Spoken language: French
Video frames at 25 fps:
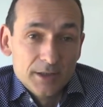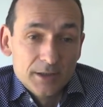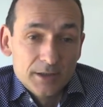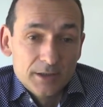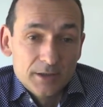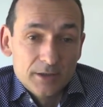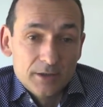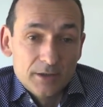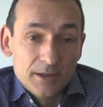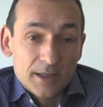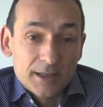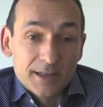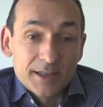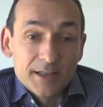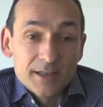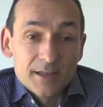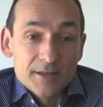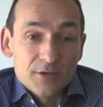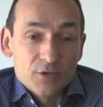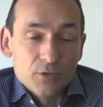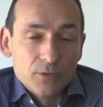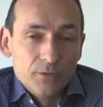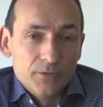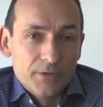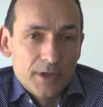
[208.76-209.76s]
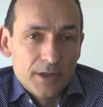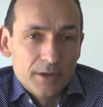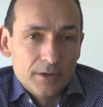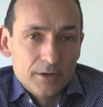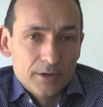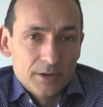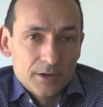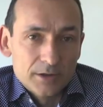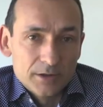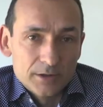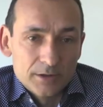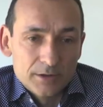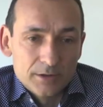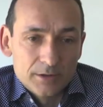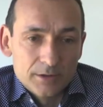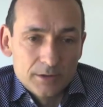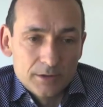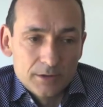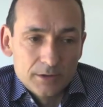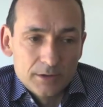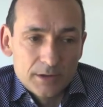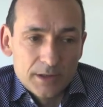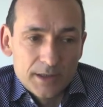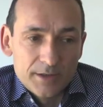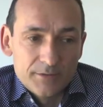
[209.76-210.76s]
Euh, la création de valeur,
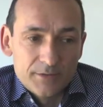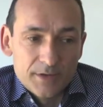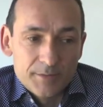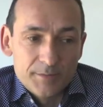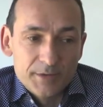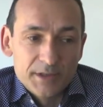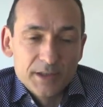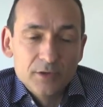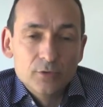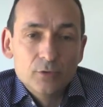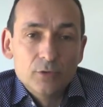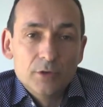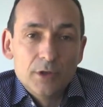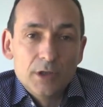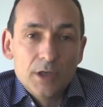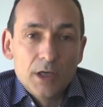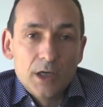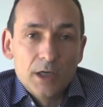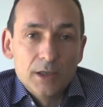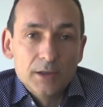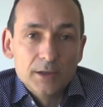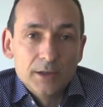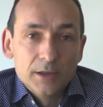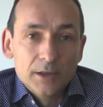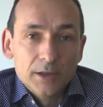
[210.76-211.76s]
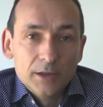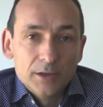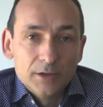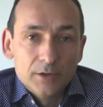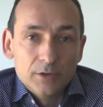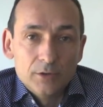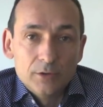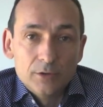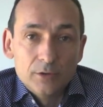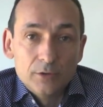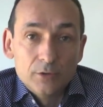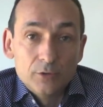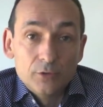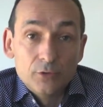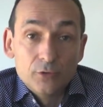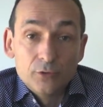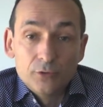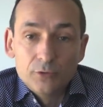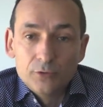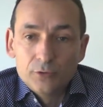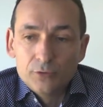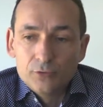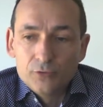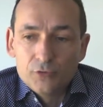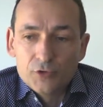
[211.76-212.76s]
euh, elle va bien au-delà
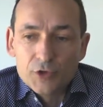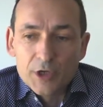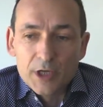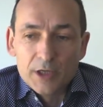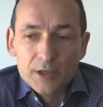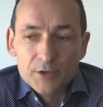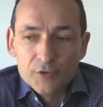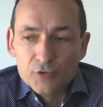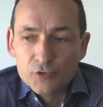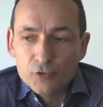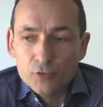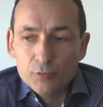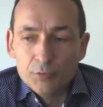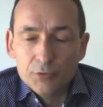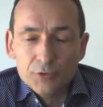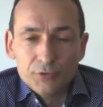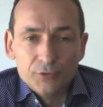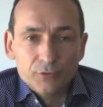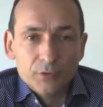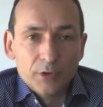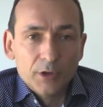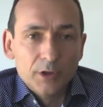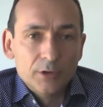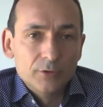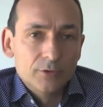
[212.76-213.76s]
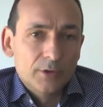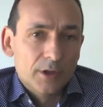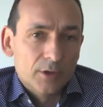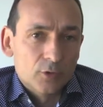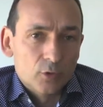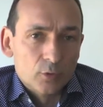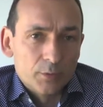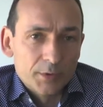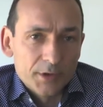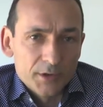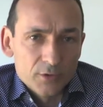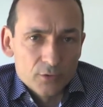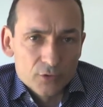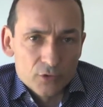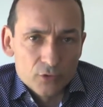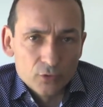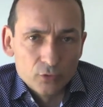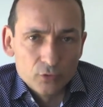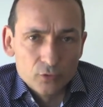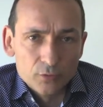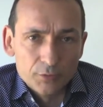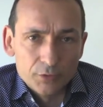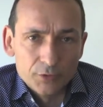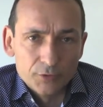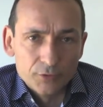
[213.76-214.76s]
euh, du challenge du besoin, de la compréhension
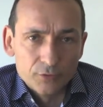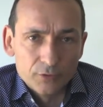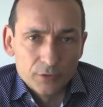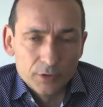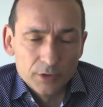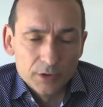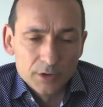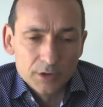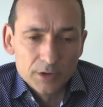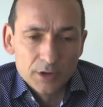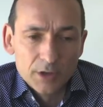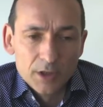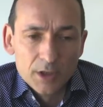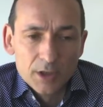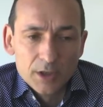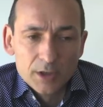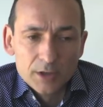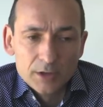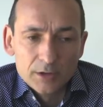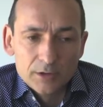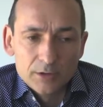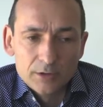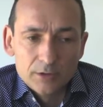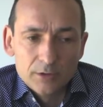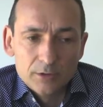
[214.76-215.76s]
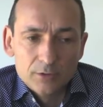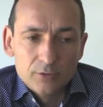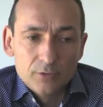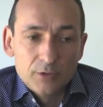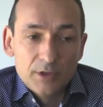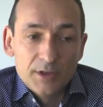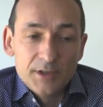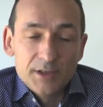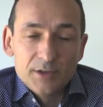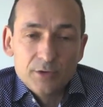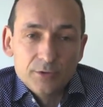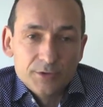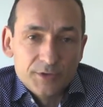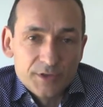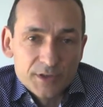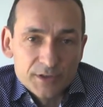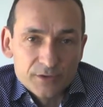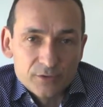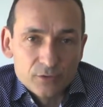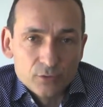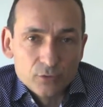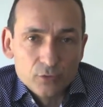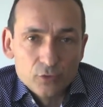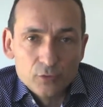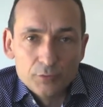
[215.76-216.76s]
du besoin, de la
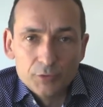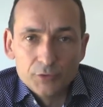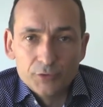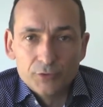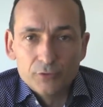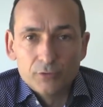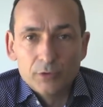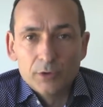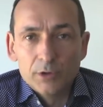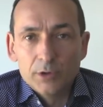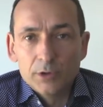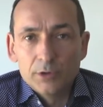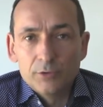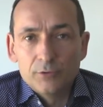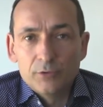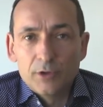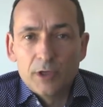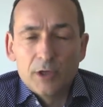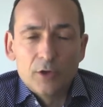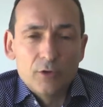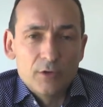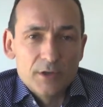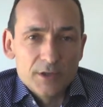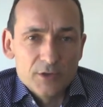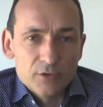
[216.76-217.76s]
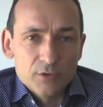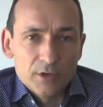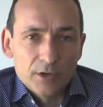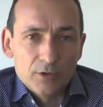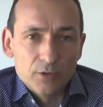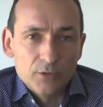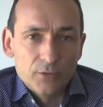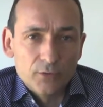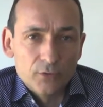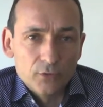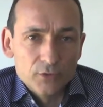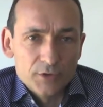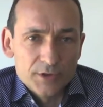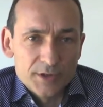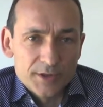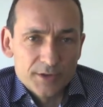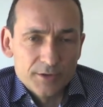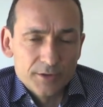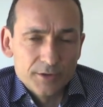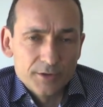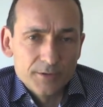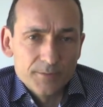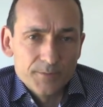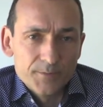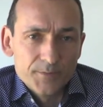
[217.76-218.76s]
négociation du besoin, de la relation avec le
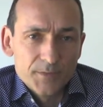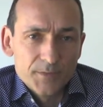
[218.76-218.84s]
fournisseur.